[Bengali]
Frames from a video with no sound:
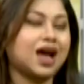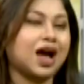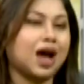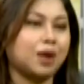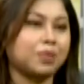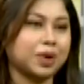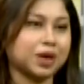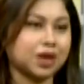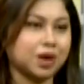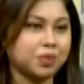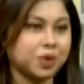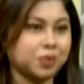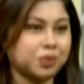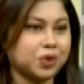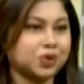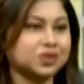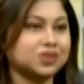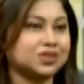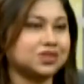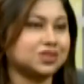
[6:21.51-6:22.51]
আমাকে আমার
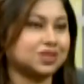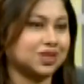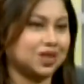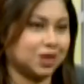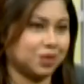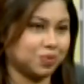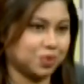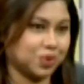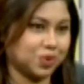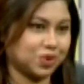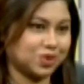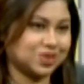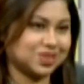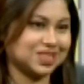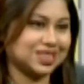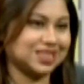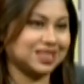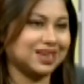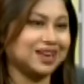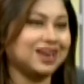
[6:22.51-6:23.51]
মডারেটর হেল্প
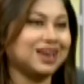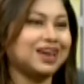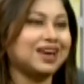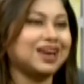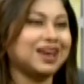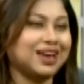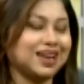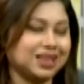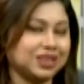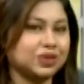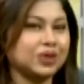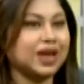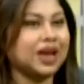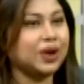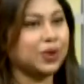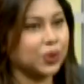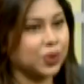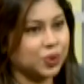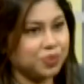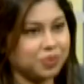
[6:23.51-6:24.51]
করছে হ্যাঁ তো
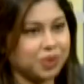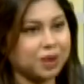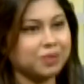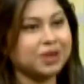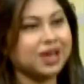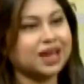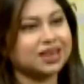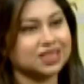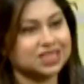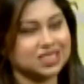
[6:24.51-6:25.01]
এরকমভাবেই একটা